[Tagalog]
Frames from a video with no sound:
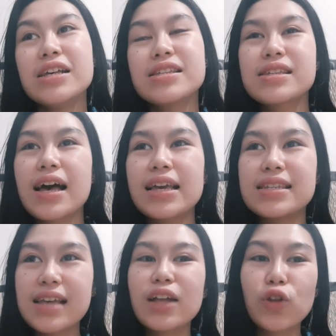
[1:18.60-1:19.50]
sa
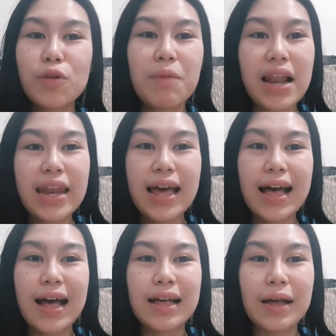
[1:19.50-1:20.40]
isang normal
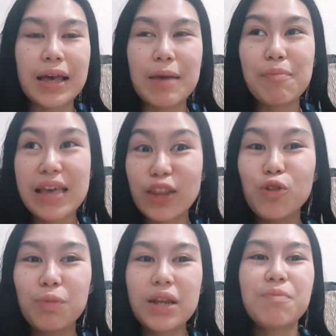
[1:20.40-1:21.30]
na
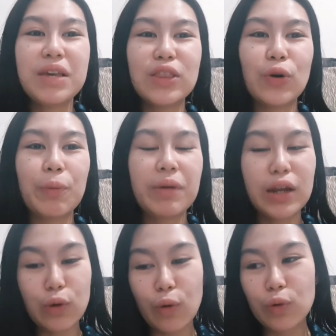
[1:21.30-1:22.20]
empleyadong Pilipino,
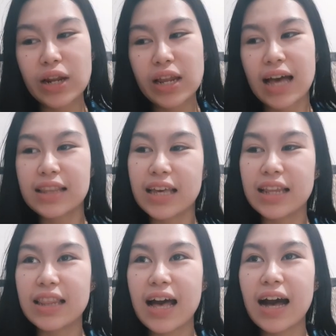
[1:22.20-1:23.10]
pinagkukunan
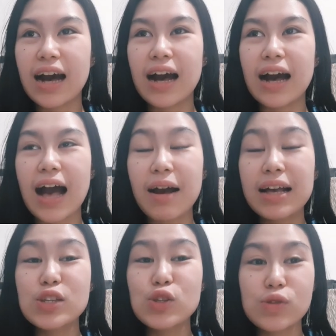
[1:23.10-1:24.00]
natin ng ang
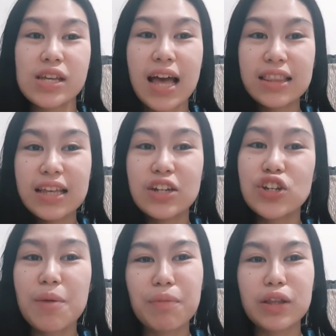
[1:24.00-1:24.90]
gastusin natin,
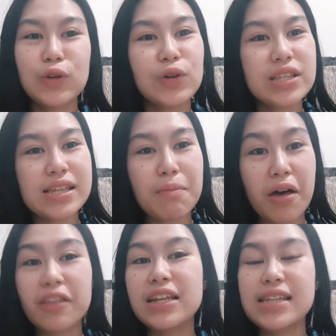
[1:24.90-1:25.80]
syempre doon sa
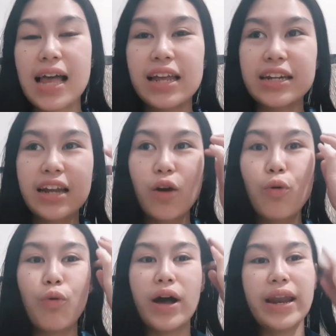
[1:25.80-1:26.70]
monthly salary na
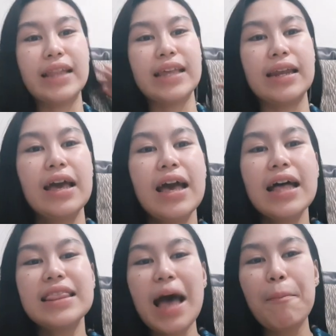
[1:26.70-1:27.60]
kukuha natin,
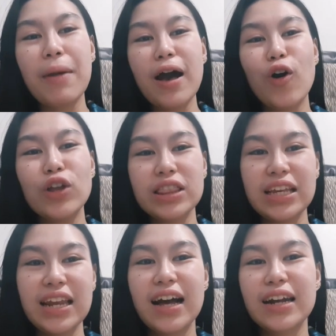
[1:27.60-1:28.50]

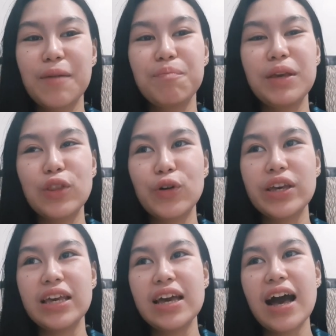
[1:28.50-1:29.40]
napaka-konti lang ng
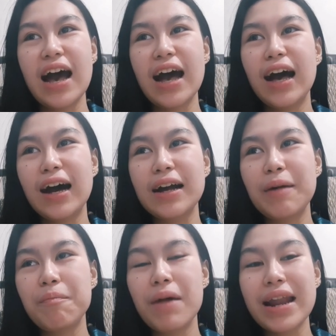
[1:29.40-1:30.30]
Pinoy ang
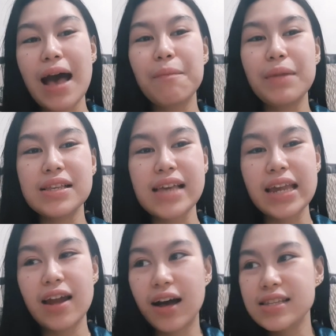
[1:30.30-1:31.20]
maraming
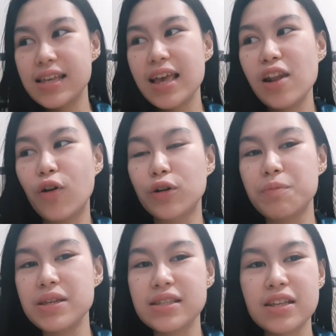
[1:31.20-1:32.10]
side hustle or
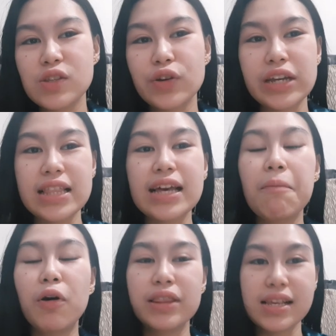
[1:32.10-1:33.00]
business or
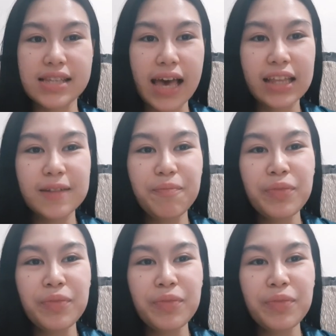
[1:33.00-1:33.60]
income on the side